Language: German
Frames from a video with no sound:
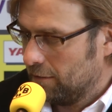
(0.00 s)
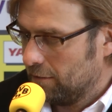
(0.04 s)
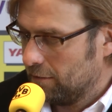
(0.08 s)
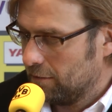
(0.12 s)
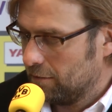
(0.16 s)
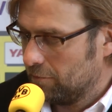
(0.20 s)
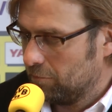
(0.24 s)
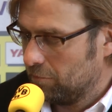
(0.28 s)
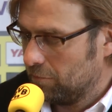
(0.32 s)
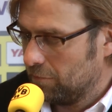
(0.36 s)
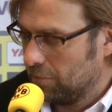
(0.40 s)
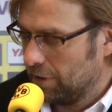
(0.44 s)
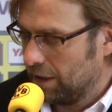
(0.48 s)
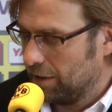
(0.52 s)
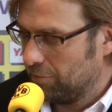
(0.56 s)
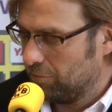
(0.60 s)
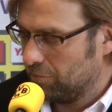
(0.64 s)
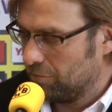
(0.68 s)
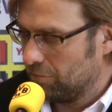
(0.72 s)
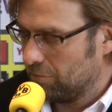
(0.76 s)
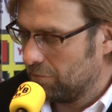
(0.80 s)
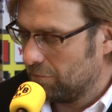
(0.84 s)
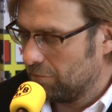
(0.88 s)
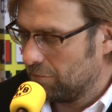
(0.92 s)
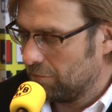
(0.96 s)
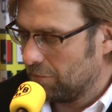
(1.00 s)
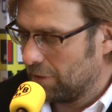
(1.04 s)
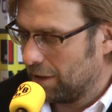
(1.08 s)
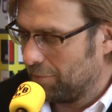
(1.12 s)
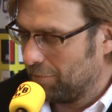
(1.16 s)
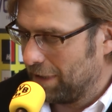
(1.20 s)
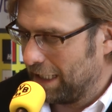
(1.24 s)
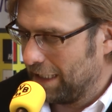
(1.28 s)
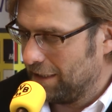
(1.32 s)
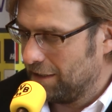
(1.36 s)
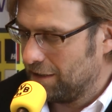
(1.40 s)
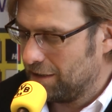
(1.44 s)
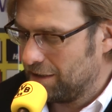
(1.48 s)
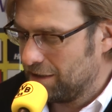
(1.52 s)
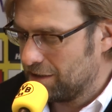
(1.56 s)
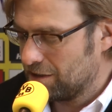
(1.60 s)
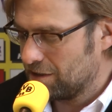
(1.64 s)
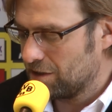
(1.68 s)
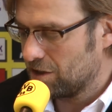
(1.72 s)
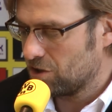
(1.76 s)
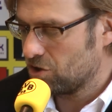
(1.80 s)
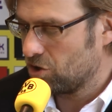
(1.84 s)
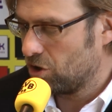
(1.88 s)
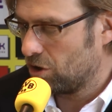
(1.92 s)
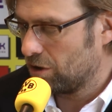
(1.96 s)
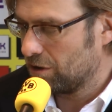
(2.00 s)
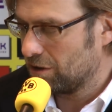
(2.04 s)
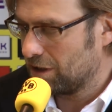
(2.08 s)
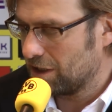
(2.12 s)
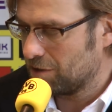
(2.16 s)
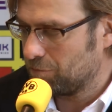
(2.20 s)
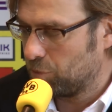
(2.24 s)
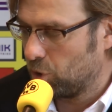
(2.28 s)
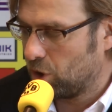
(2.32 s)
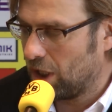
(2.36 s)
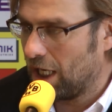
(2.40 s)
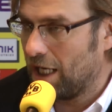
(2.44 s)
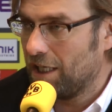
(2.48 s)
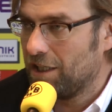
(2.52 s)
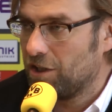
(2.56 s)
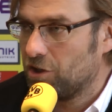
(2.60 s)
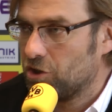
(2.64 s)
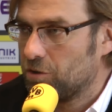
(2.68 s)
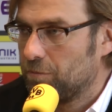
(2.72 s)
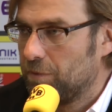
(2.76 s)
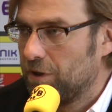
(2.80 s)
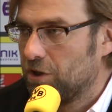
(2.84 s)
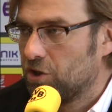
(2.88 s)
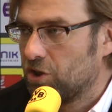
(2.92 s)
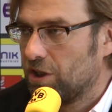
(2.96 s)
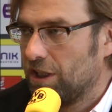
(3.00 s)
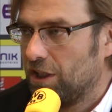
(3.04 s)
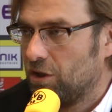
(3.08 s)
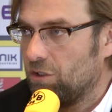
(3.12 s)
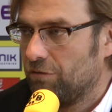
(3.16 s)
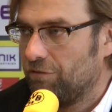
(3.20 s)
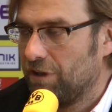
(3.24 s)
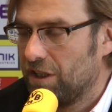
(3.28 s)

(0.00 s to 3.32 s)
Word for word: ähm, eben am Ende dieser Saison das Pokal ins Spiel steht.